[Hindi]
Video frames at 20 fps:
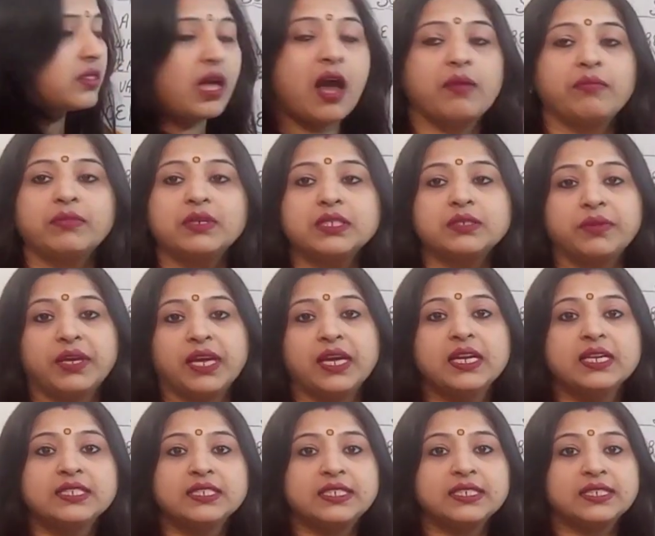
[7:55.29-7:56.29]
तामस
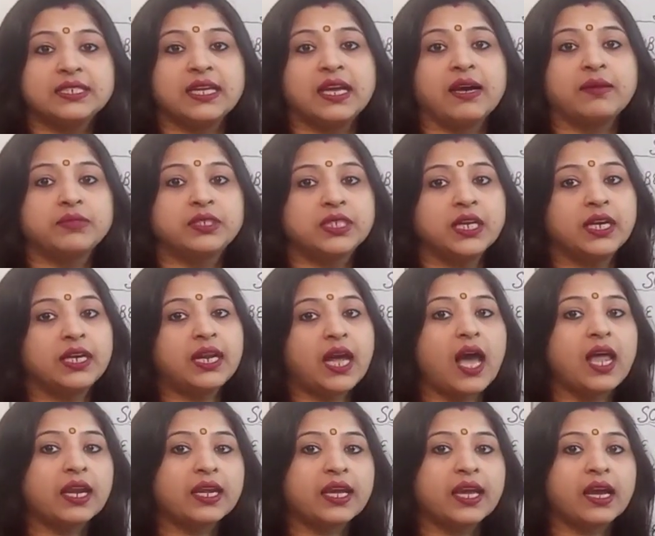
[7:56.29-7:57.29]
में जिसे हम
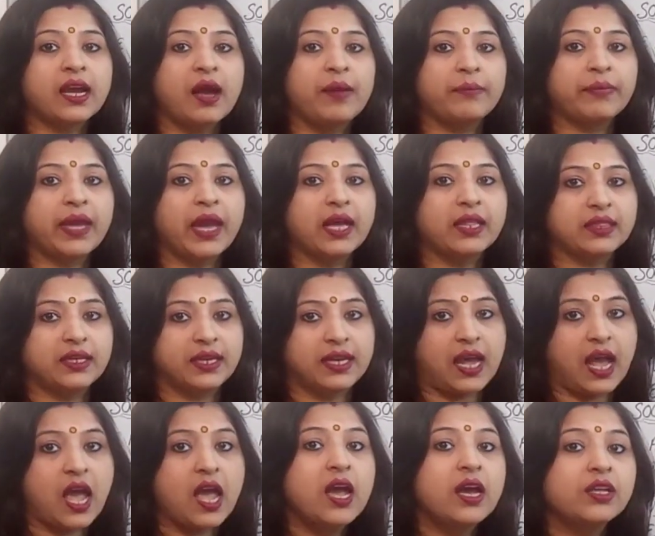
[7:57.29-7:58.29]
चंडाल के काम कहते
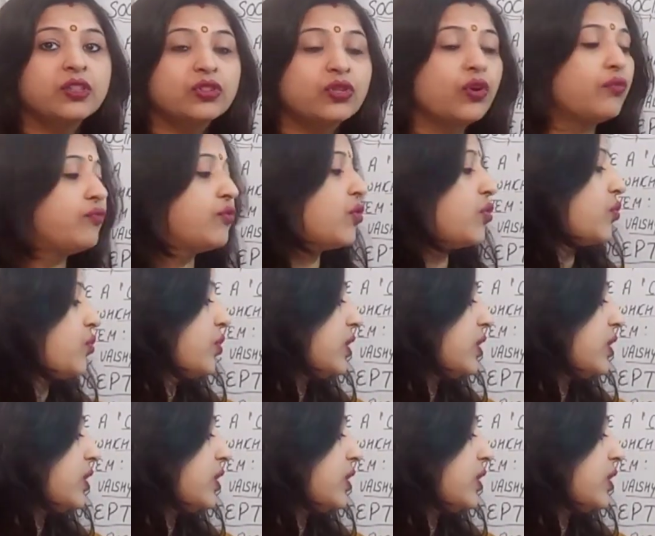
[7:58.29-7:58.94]
हैं तो वो